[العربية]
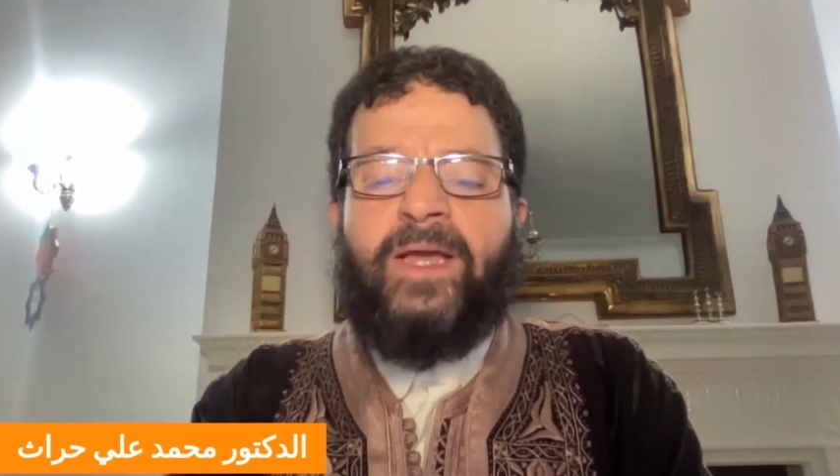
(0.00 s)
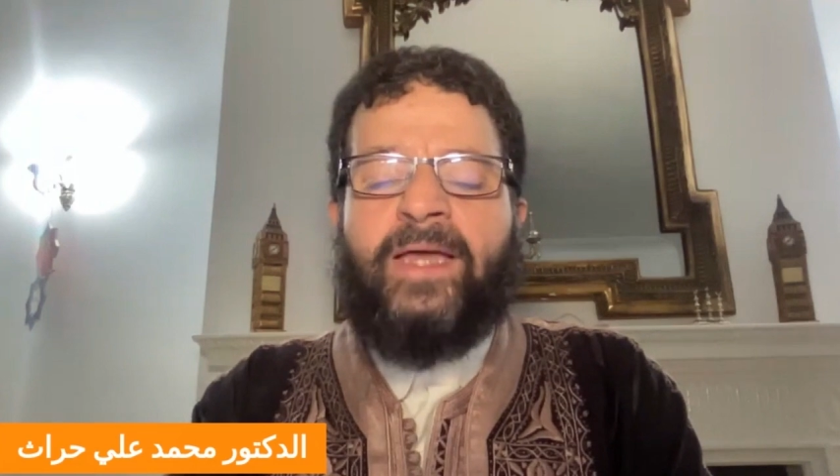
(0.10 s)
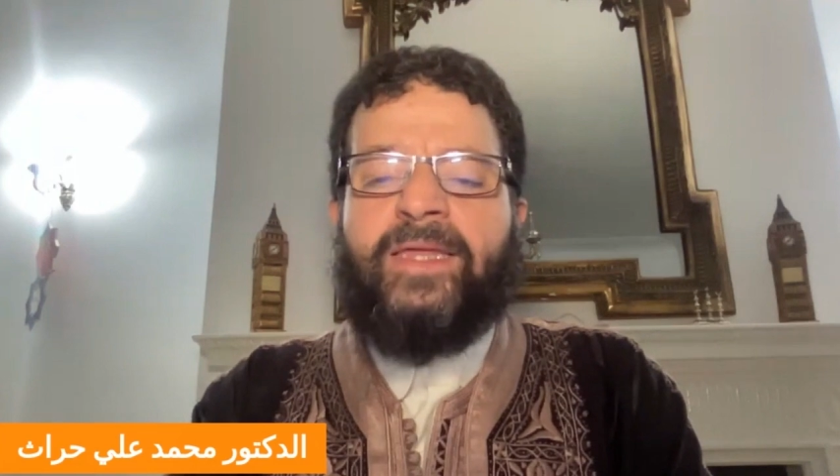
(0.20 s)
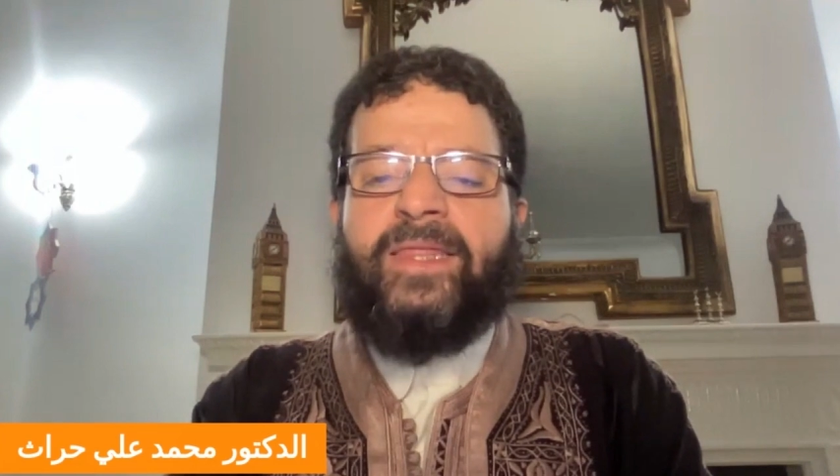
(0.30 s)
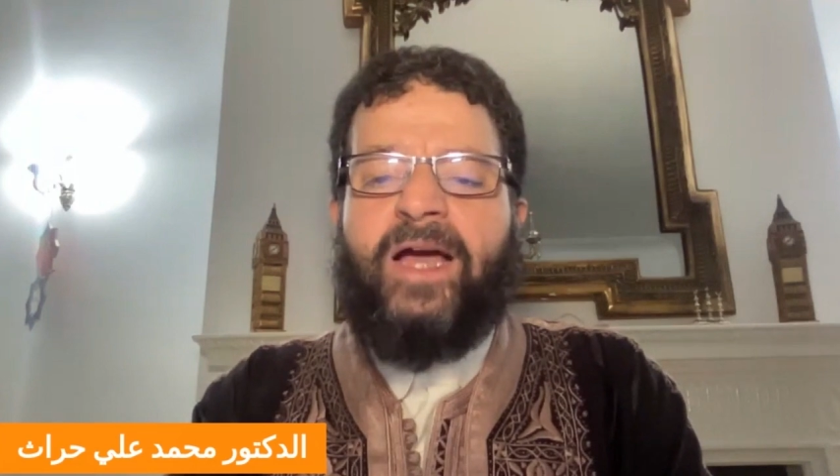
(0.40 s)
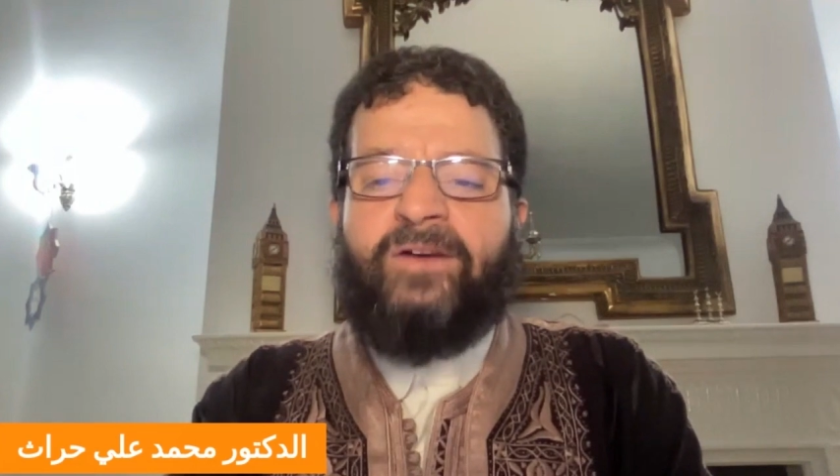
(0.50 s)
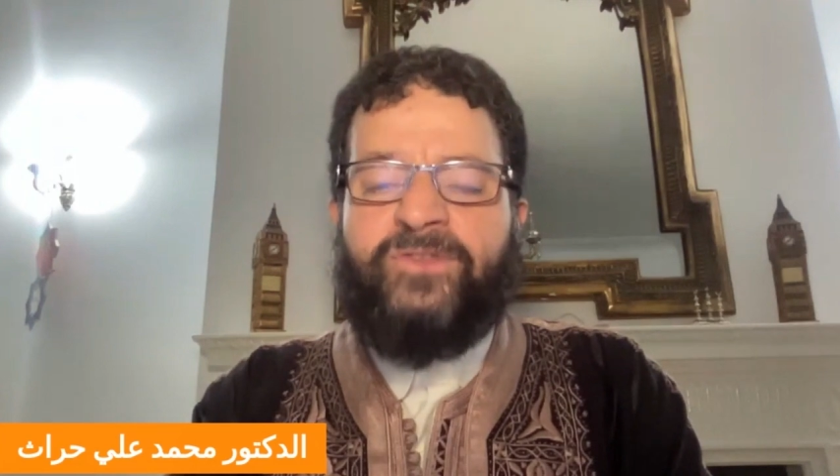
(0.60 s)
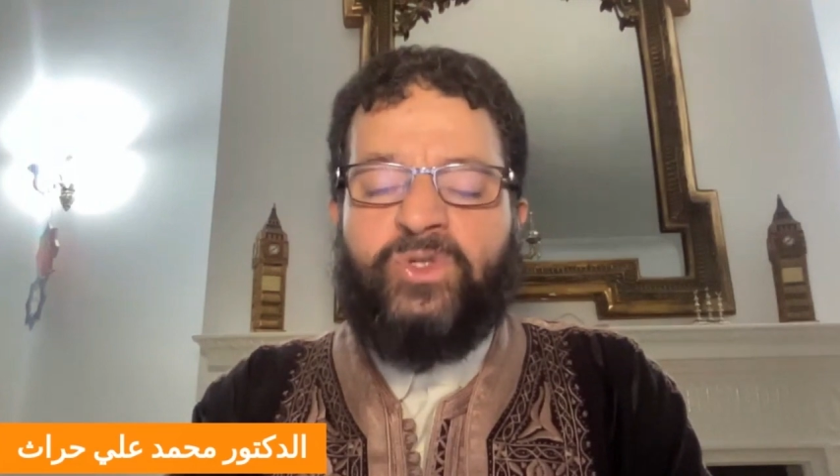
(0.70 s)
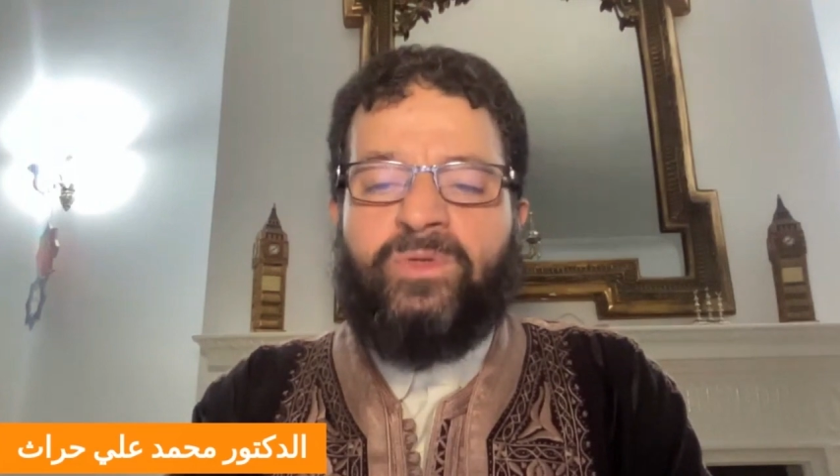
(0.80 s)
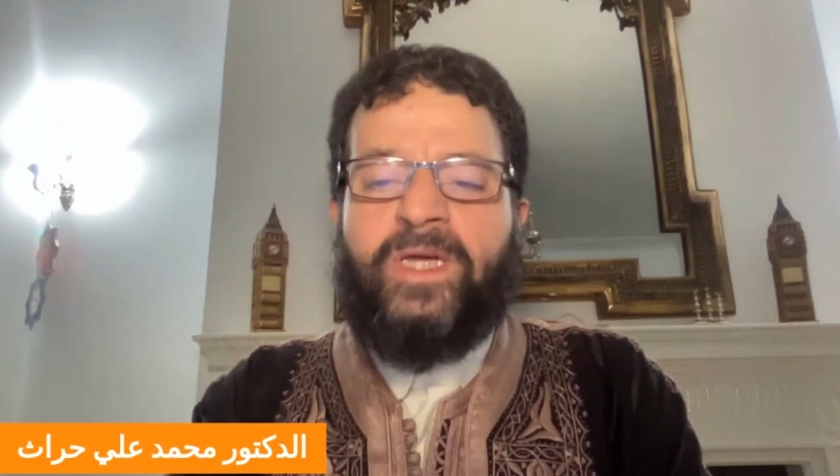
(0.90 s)
هذا يضعف
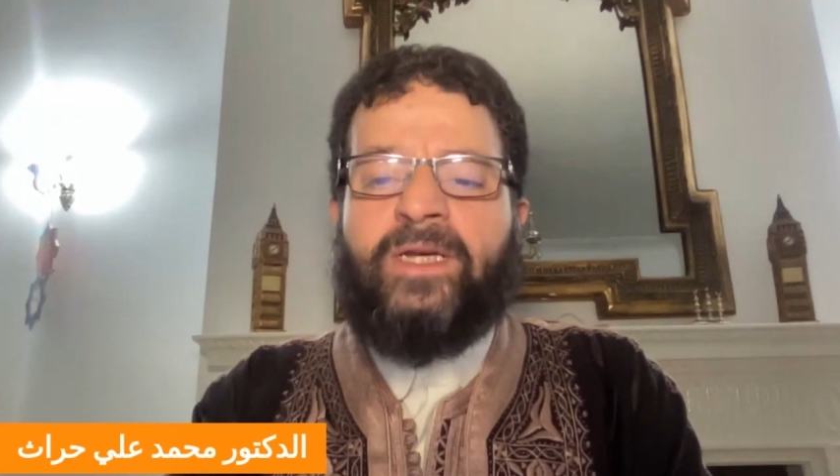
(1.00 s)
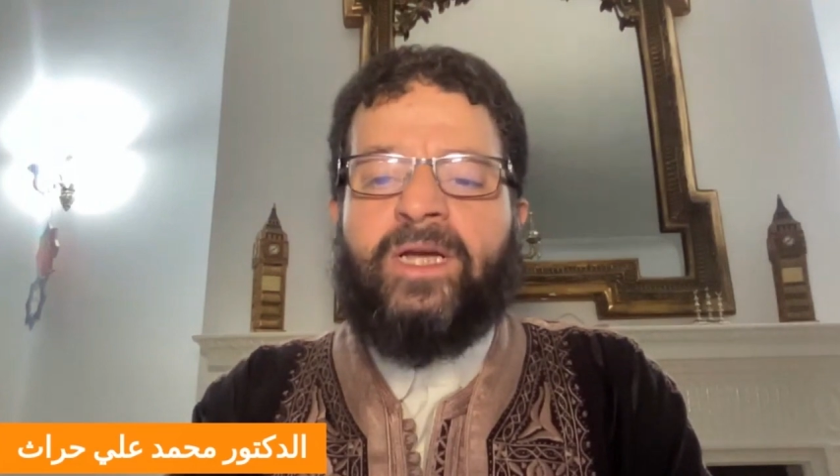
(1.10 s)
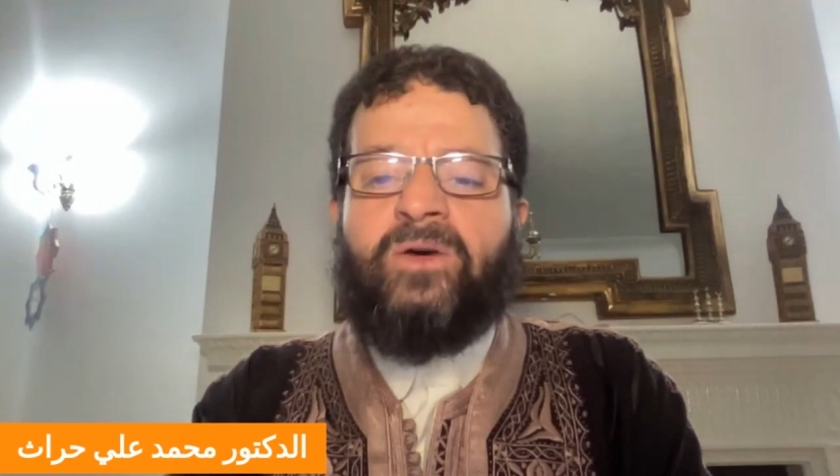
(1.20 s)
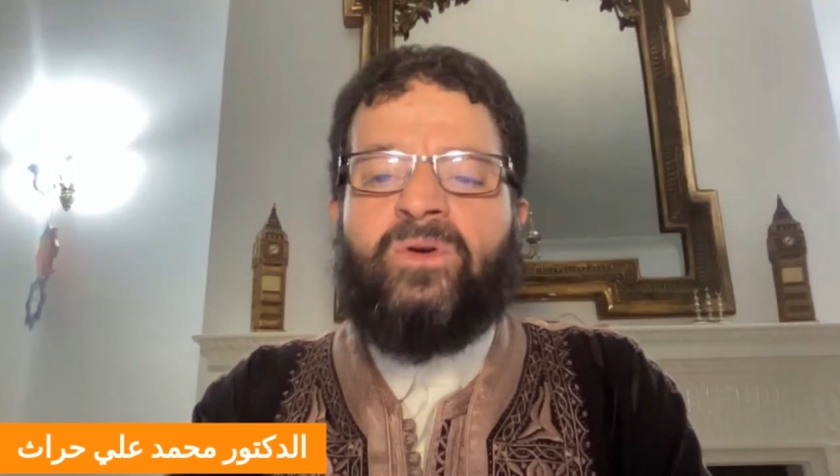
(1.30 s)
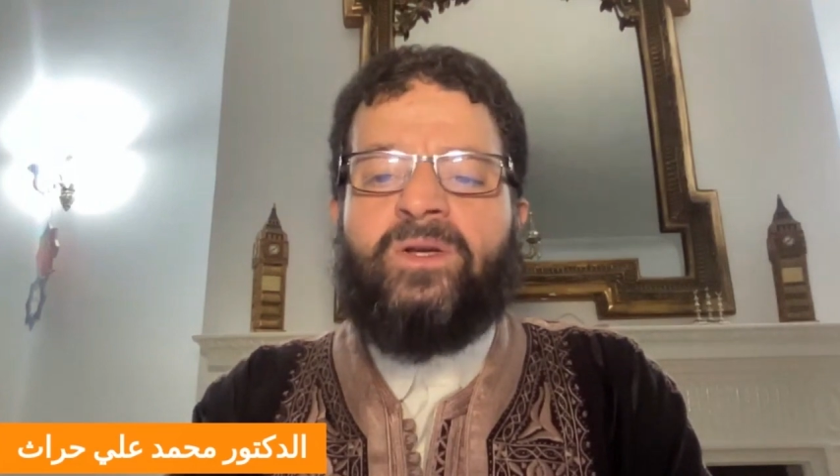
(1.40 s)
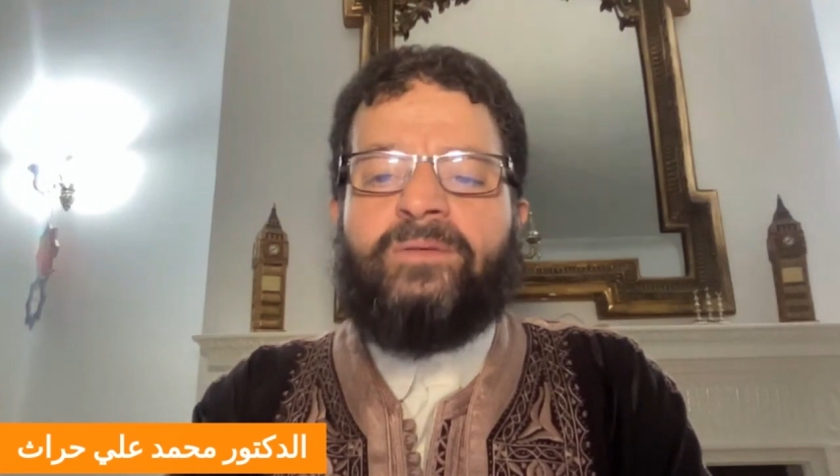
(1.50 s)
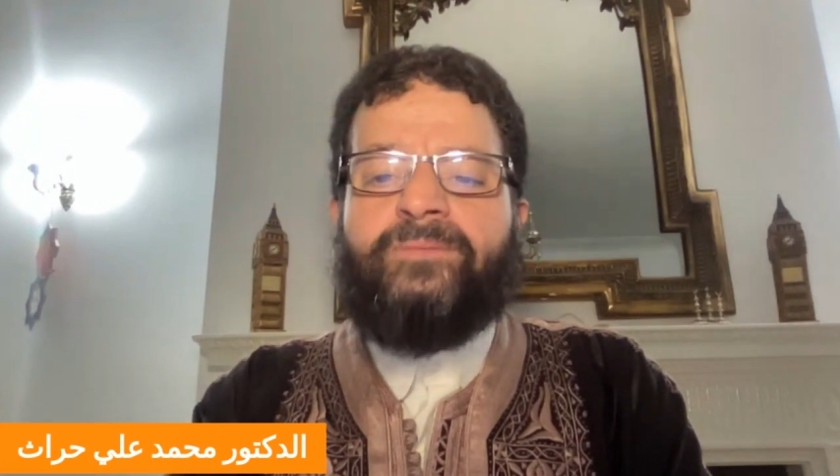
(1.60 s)
السودان ككل